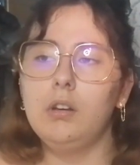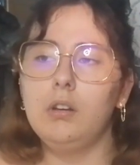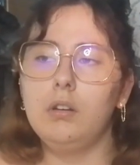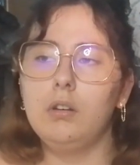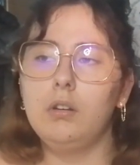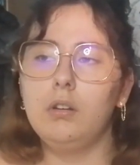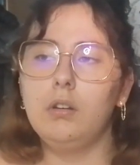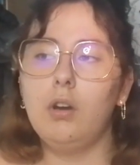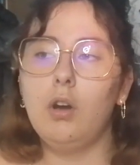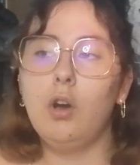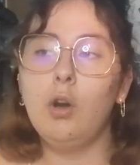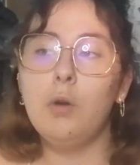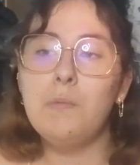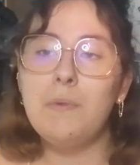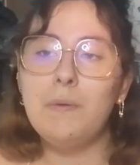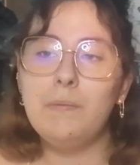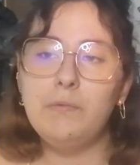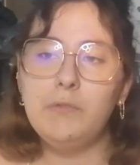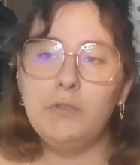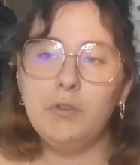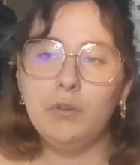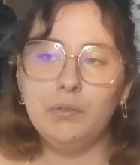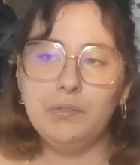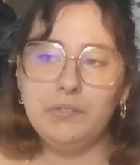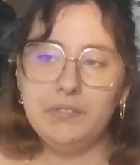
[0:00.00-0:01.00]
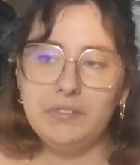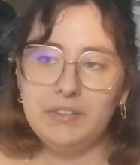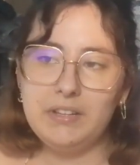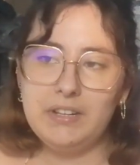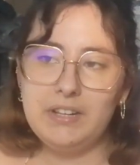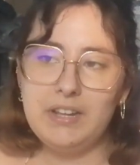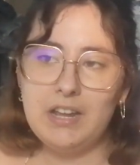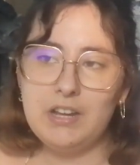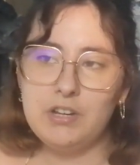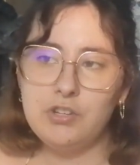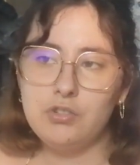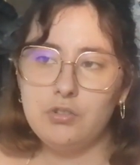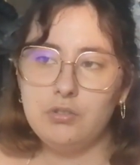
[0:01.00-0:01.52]
Euh, en même temps
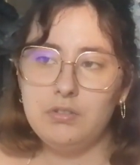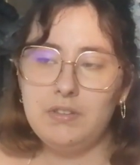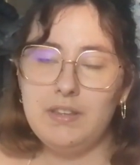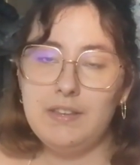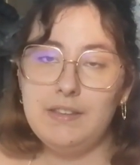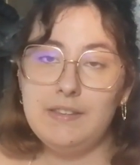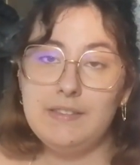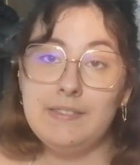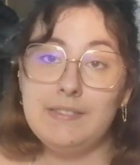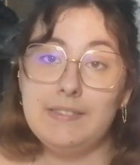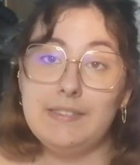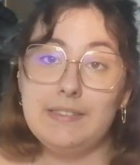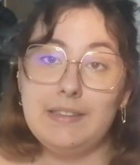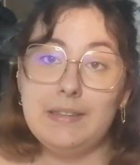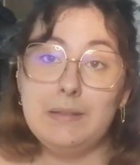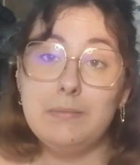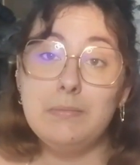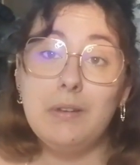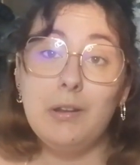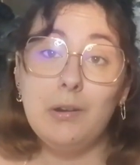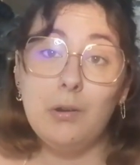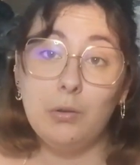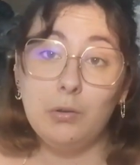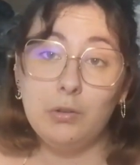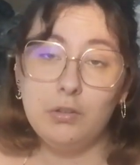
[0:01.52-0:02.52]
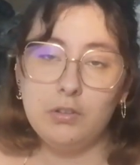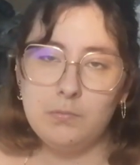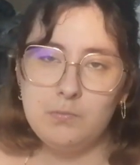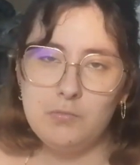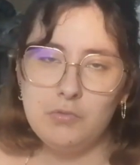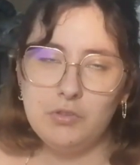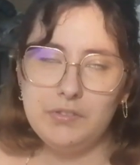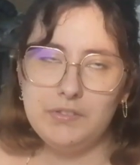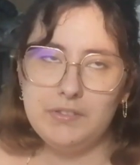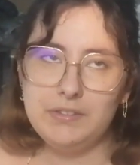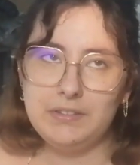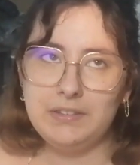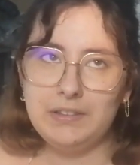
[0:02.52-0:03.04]
c'est de la jeunesse et
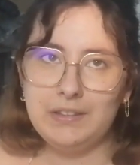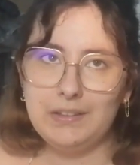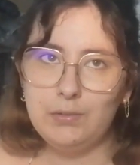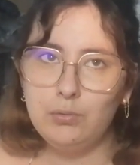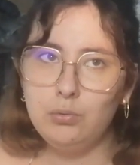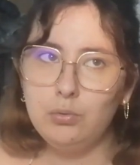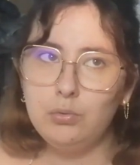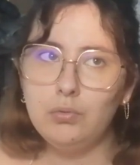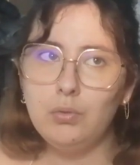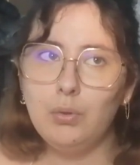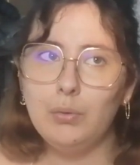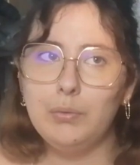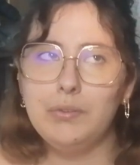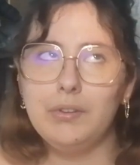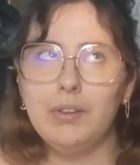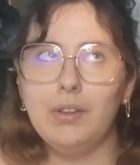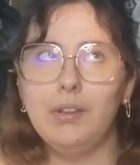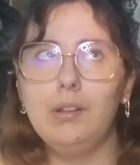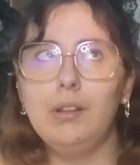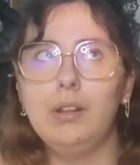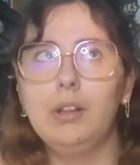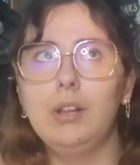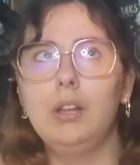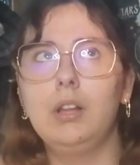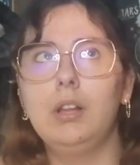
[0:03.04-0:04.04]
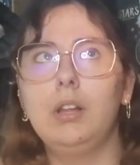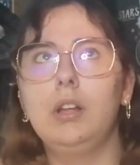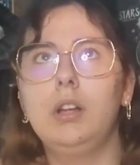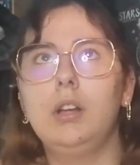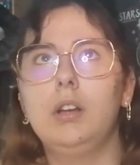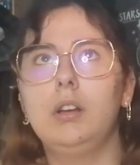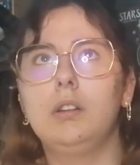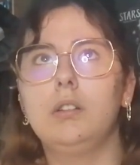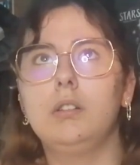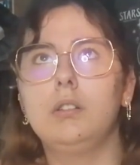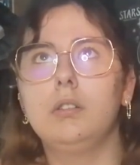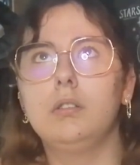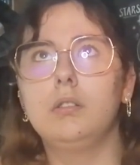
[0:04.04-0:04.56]
malheureusement c'est très souvent ça
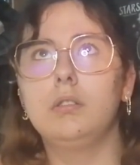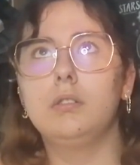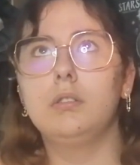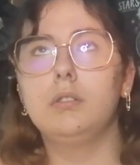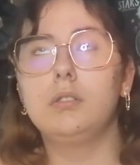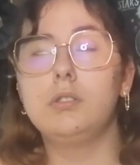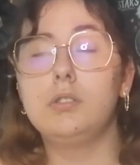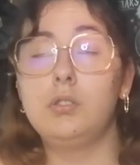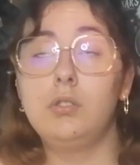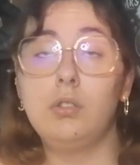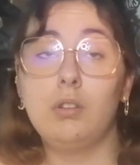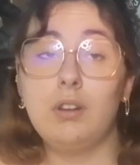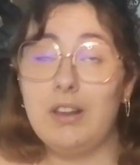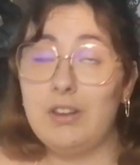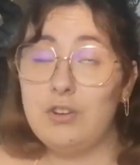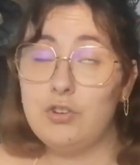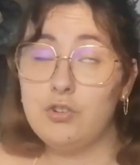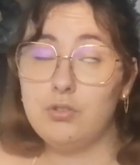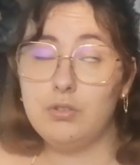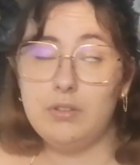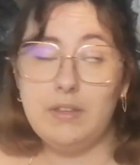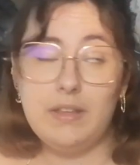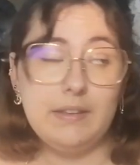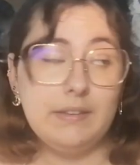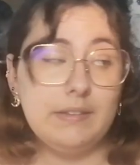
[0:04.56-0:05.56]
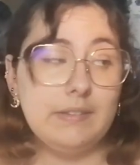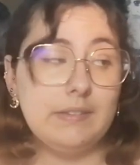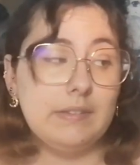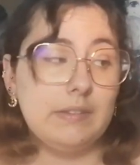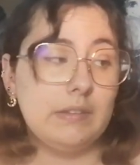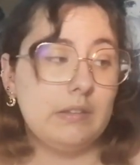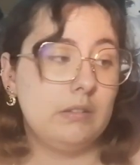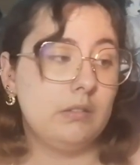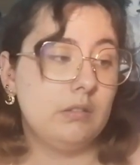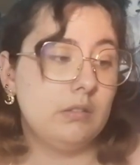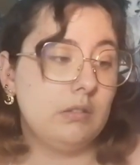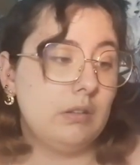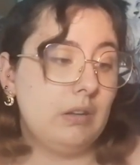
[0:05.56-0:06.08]
euh, dans la
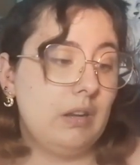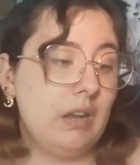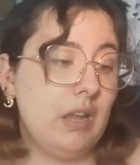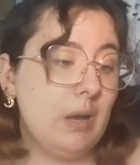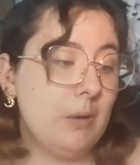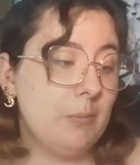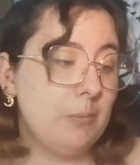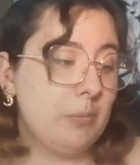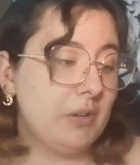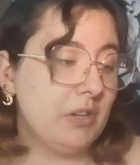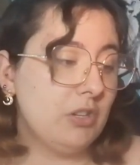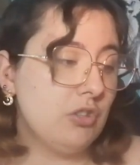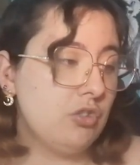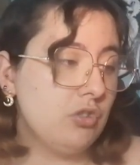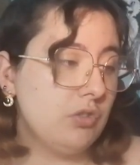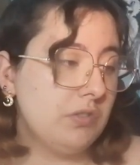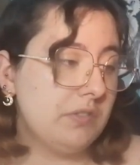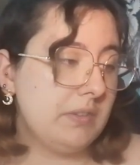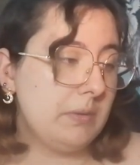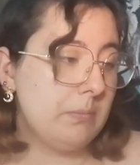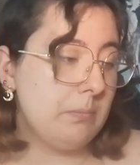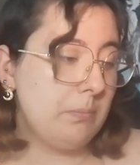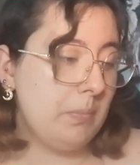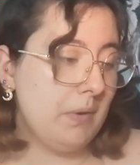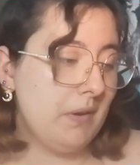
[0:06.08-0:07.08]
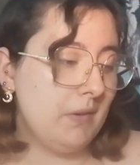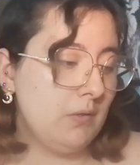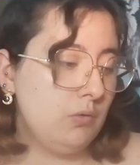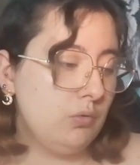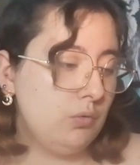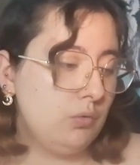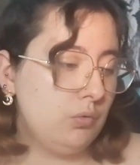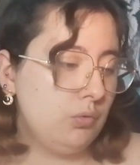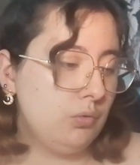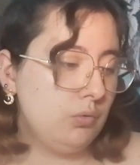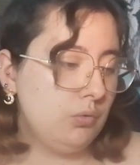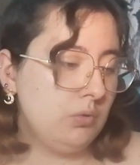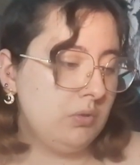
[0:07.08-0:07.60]
jeunesse. là après je sais pas
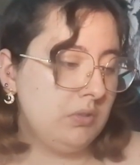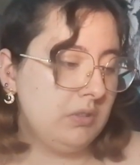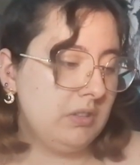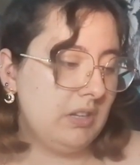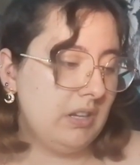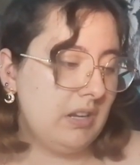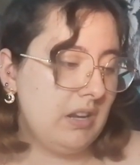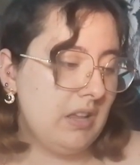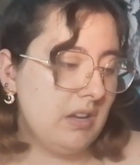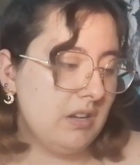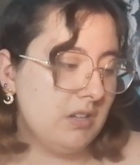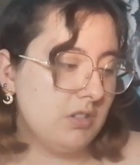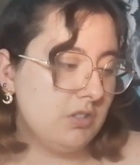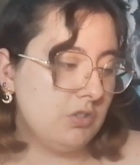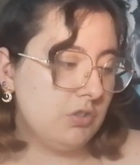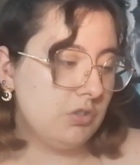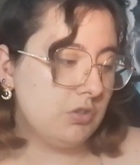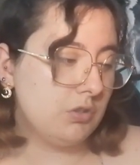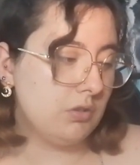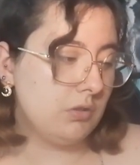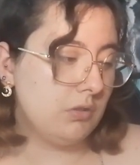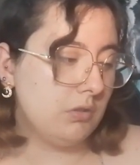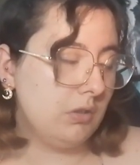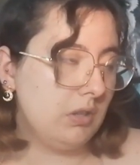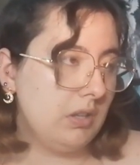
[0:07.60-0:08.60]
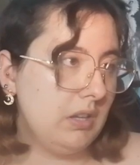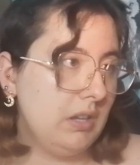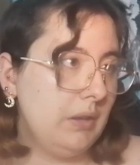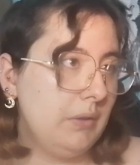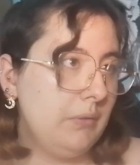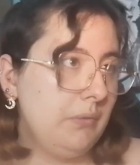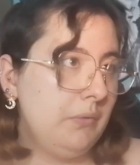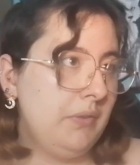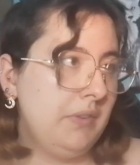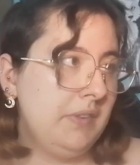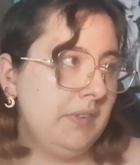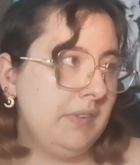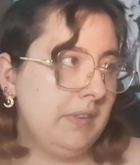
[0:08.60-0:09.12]
du tout quel âge
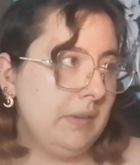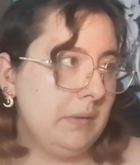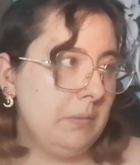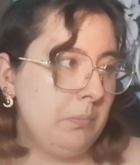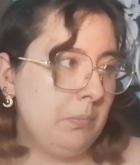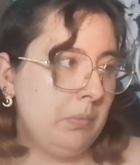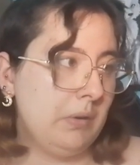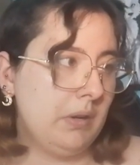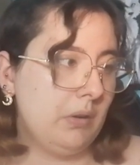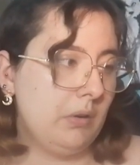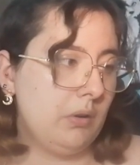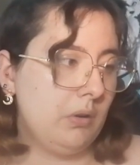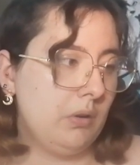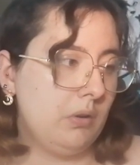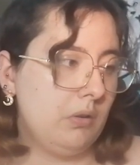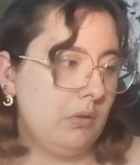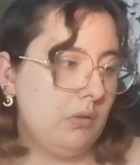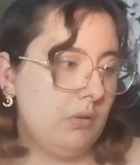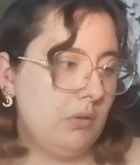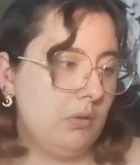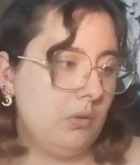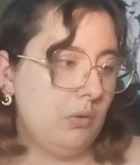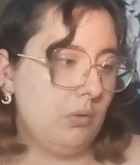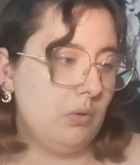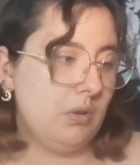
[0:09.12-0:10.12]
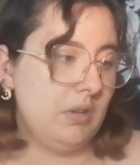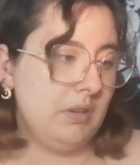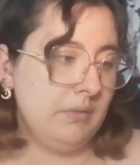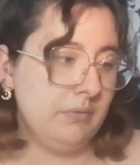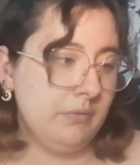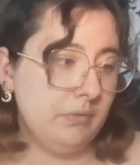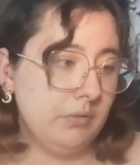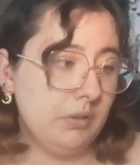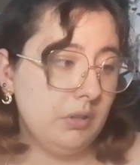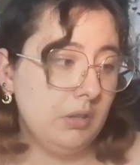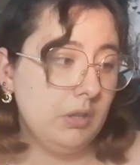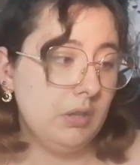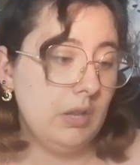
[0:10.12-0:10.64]
est visé par le
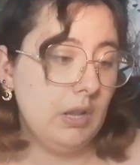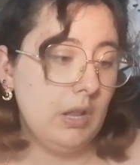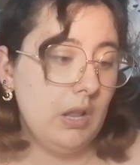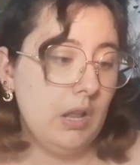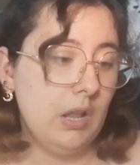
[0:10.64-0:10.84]
livre.